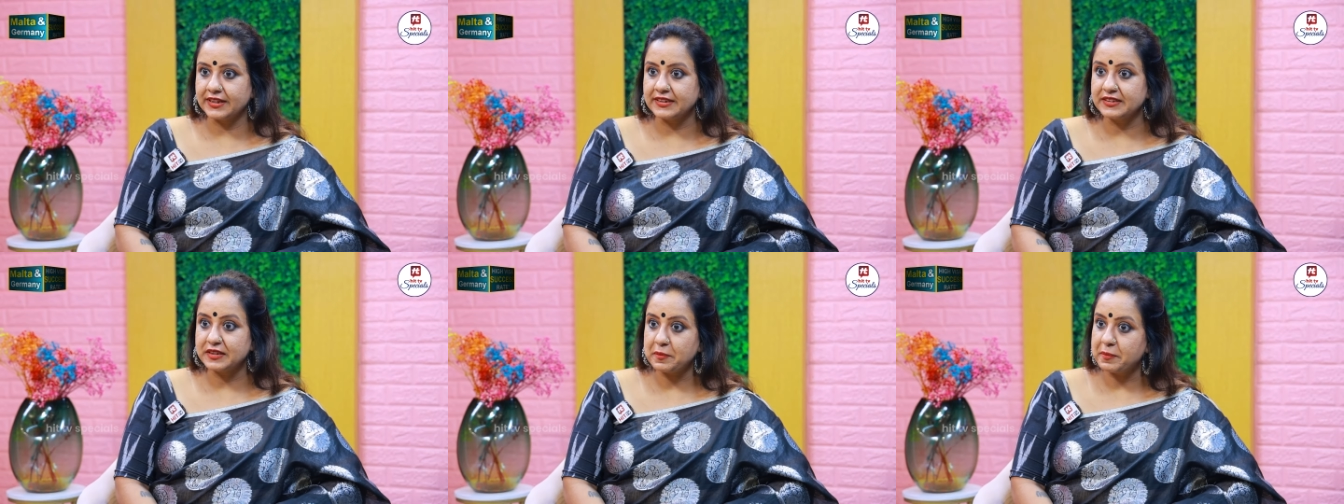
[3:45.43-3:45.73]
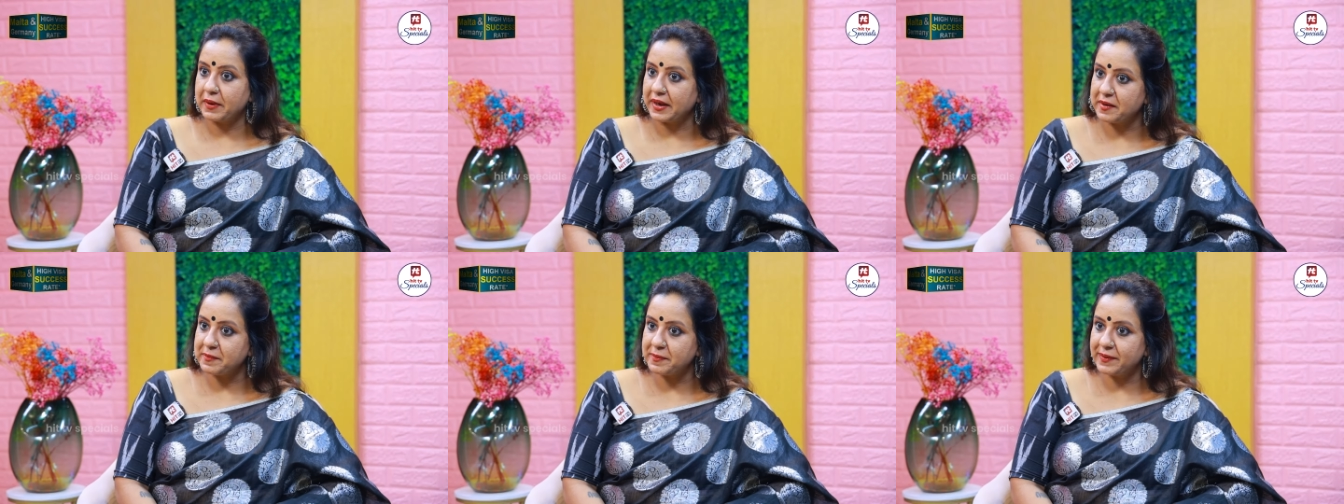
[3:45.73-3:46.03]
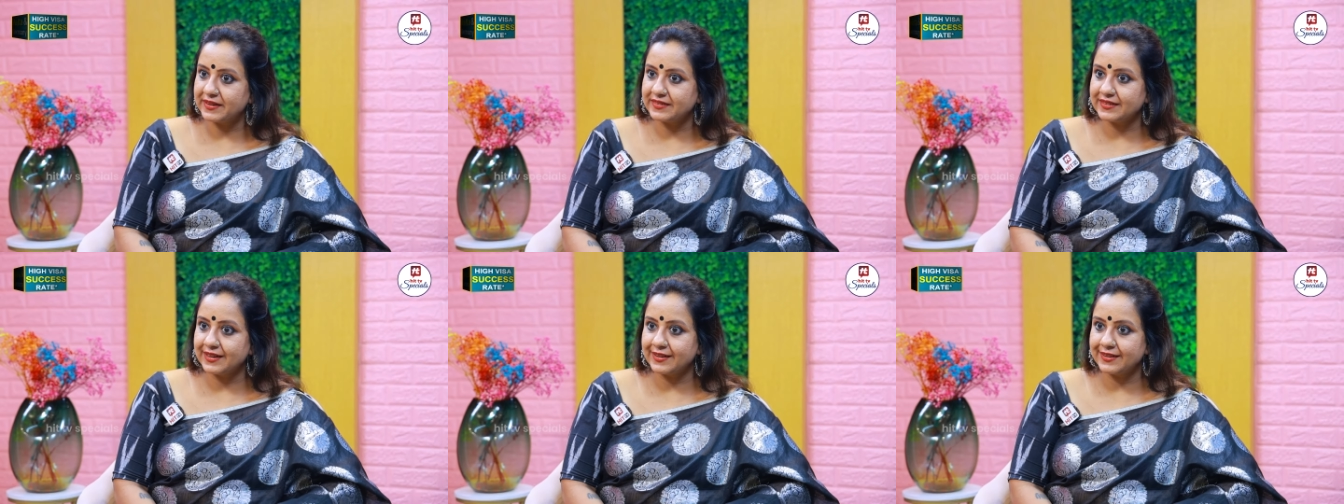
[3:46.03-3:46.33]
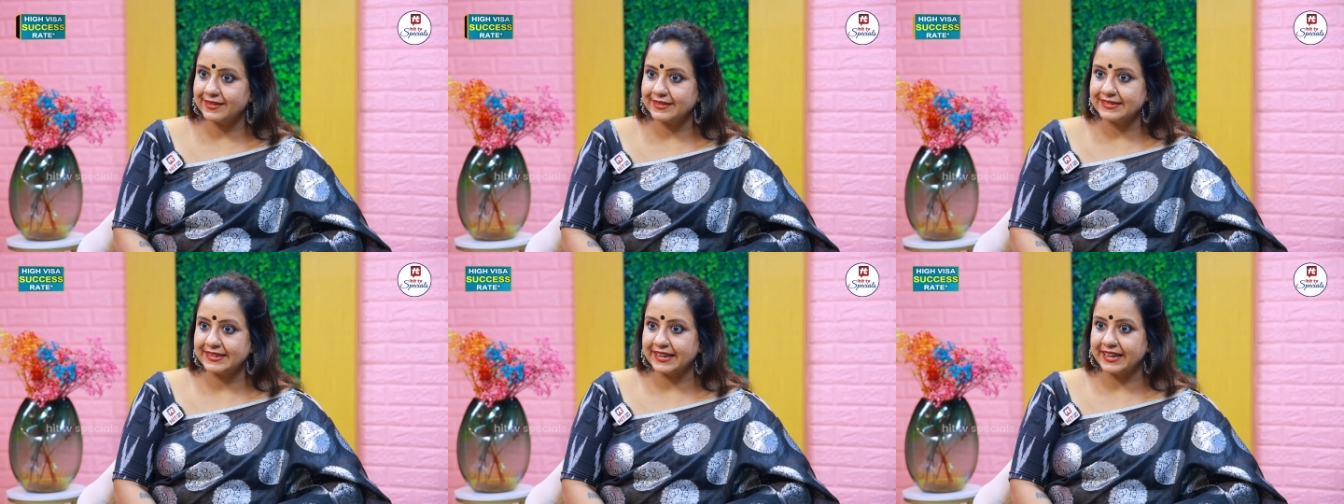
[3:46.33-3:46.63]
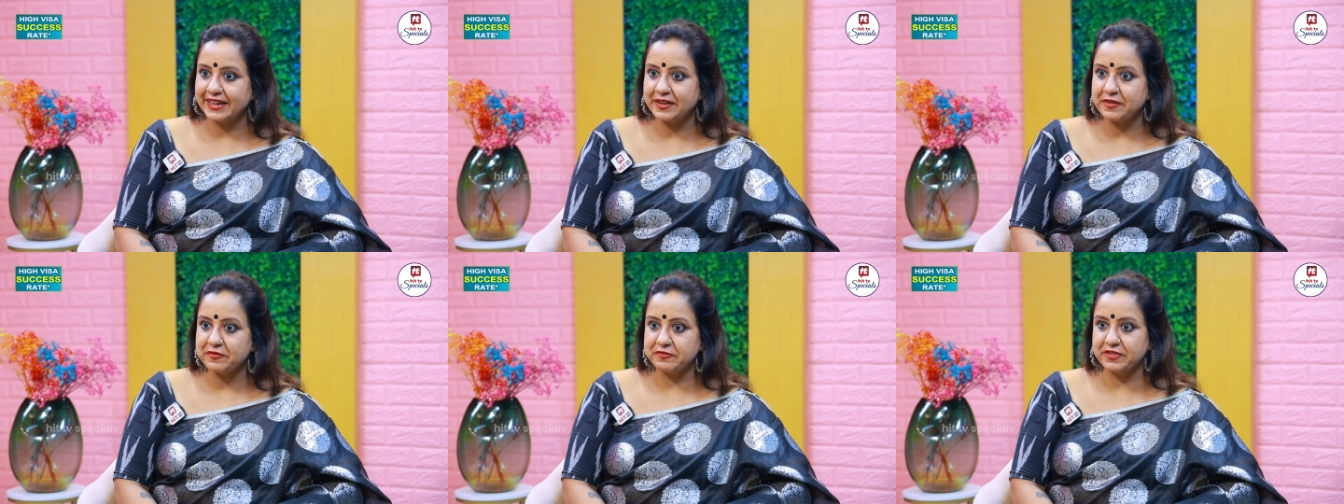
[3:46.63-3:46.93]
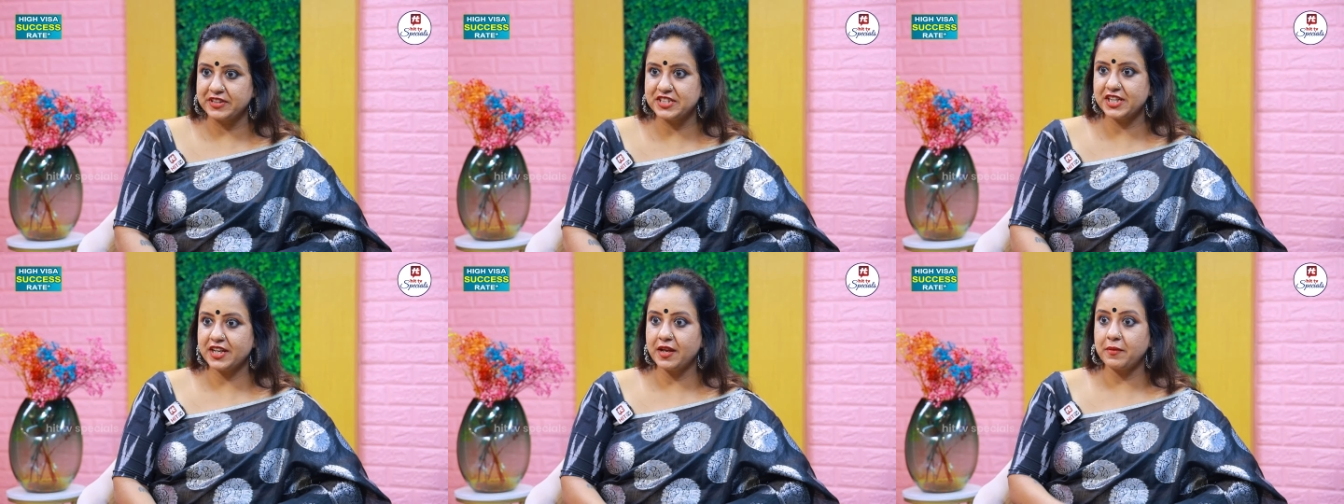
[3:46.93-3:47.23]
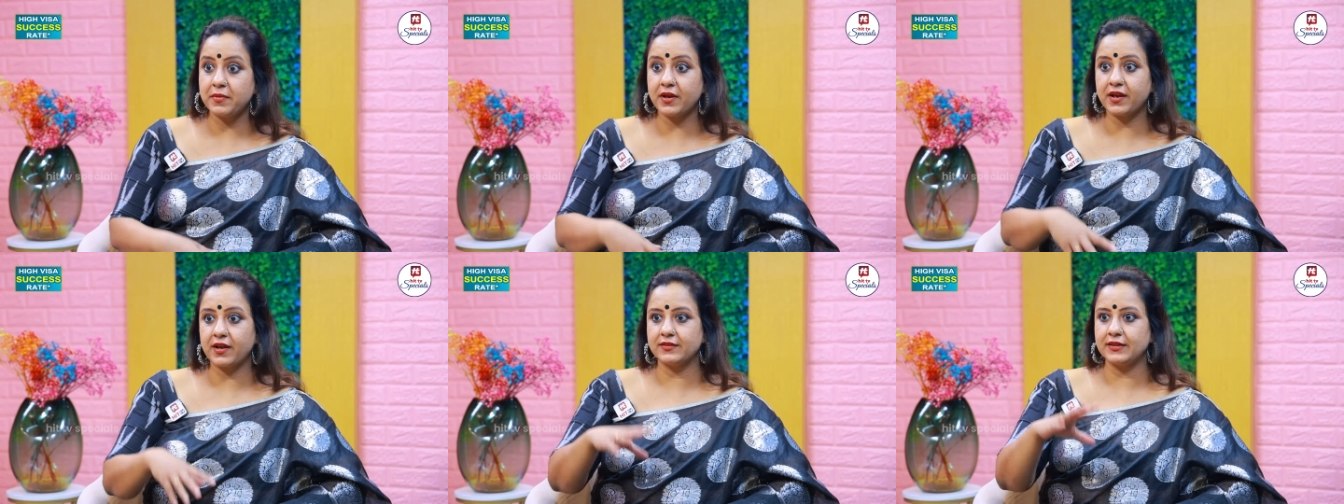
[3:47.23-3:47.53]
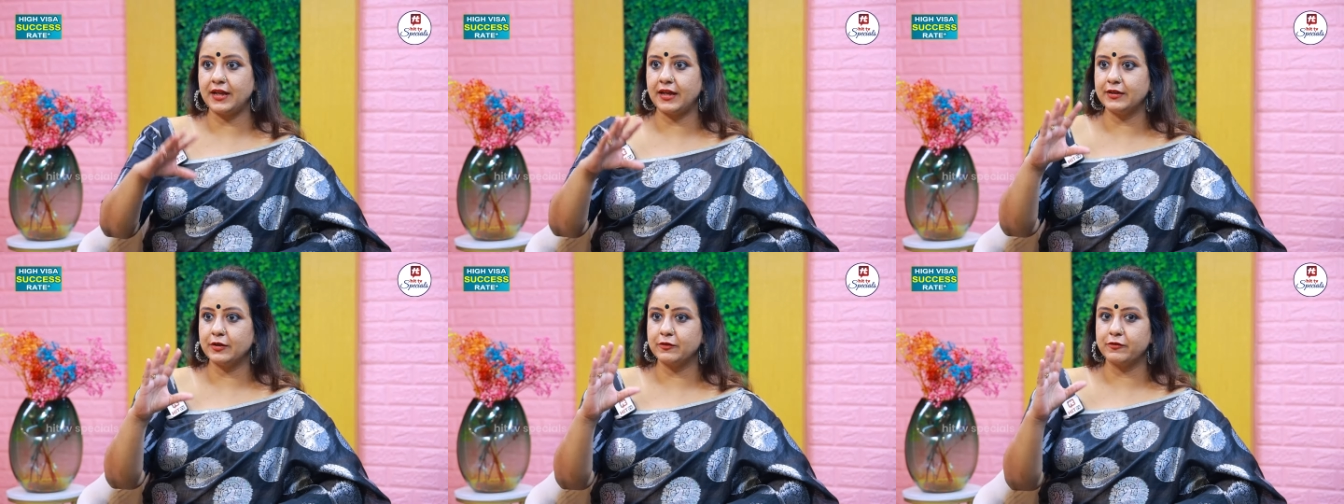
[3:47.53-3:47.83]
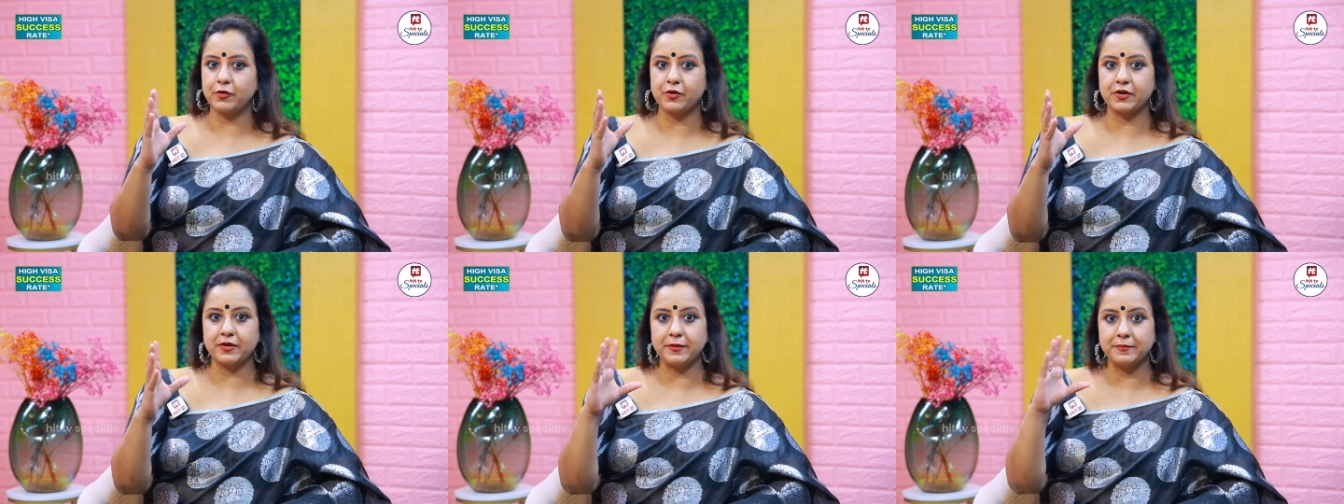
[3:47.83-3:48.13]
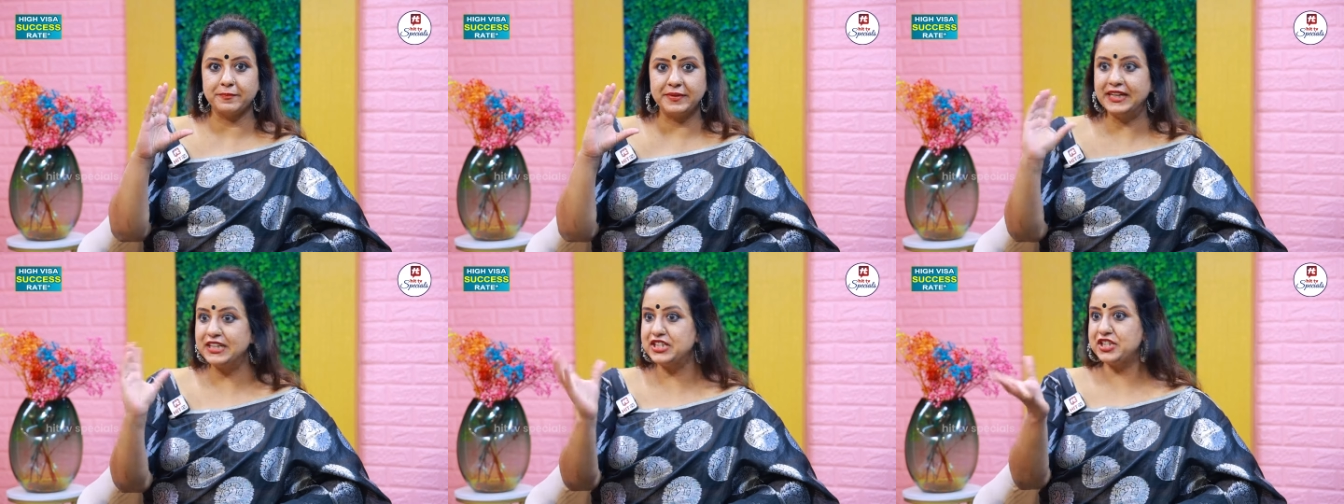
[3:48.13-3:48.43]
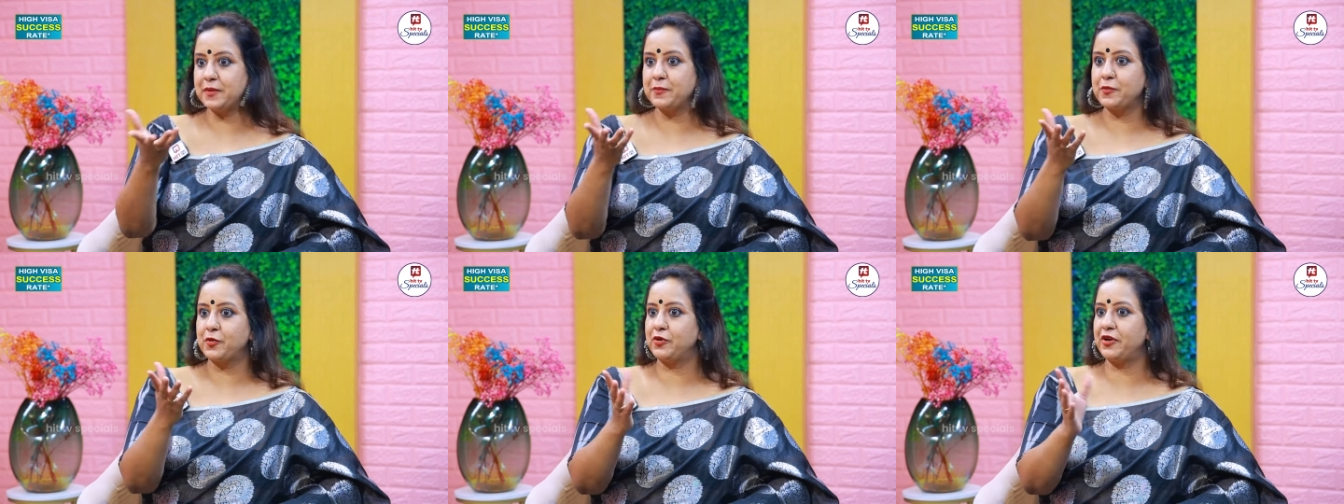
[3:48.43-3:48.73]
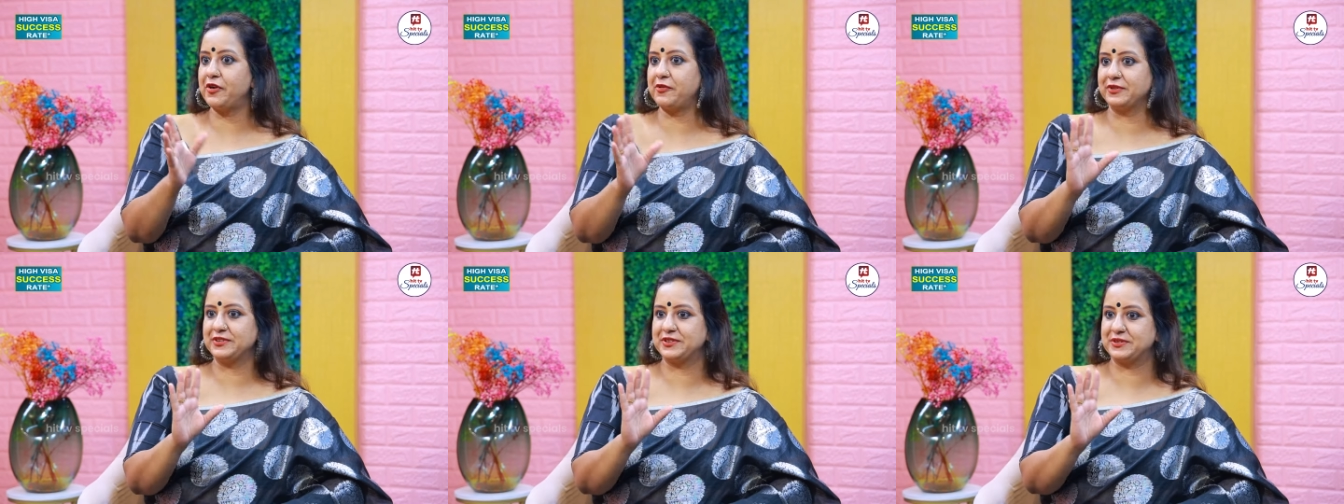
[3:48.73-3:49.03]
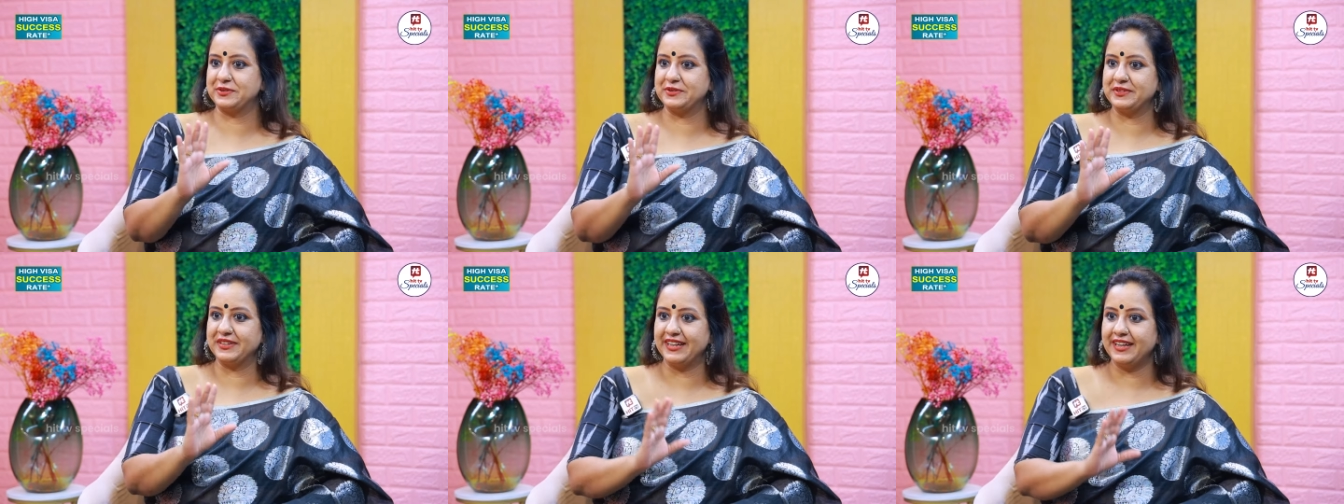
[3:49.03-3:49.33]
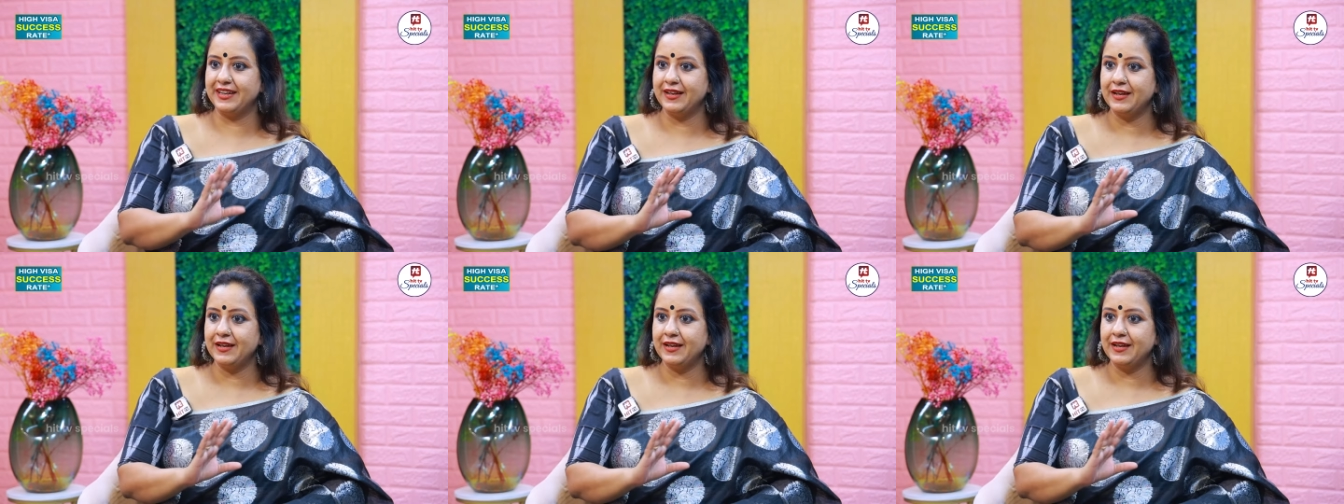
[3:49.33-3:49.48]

ఎంత భయపడతారంటే విజయాంబిక దానికి ఒక బీజియం కూడా వస్తుంది